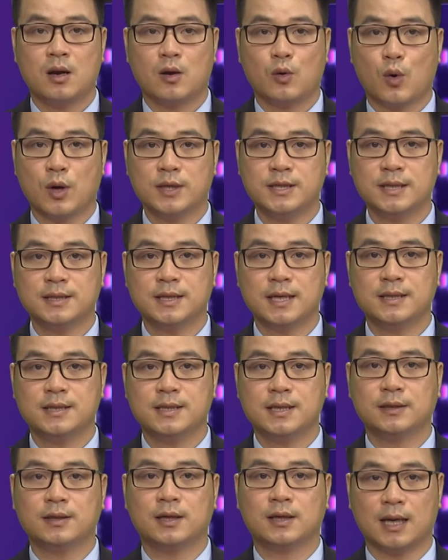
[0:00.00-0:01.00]
Cuối chương trình
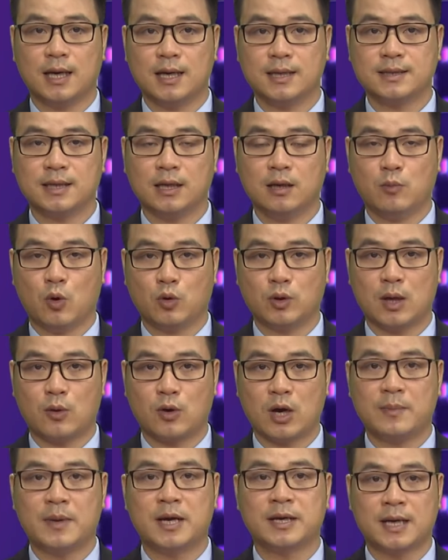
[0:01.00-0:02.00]
như thường lệ sẽ là mục Lào
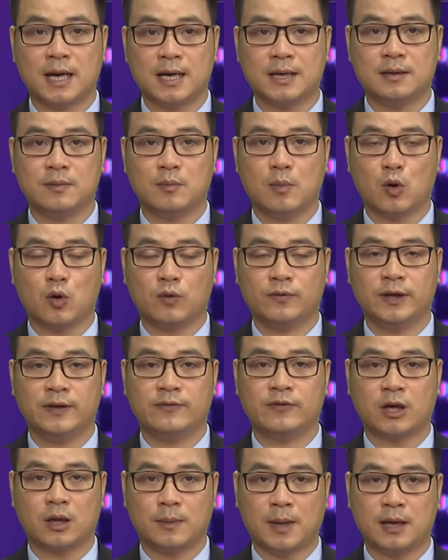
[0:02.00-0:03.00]
Cai 7 ngày. Mời quý vị
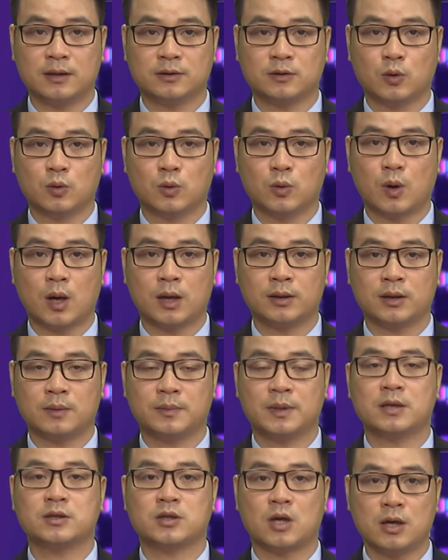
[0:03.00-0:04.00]
và các bạn cùng quan
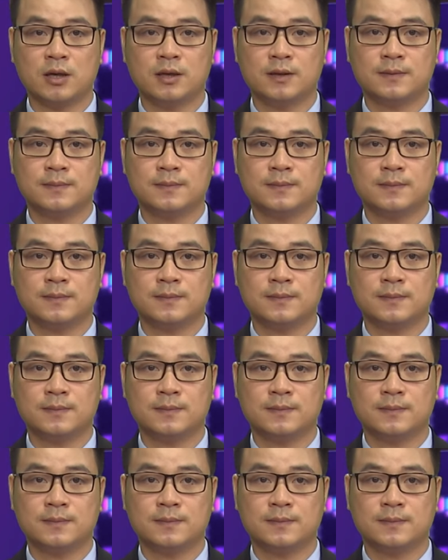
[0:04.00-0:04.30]
tâm theo dõi.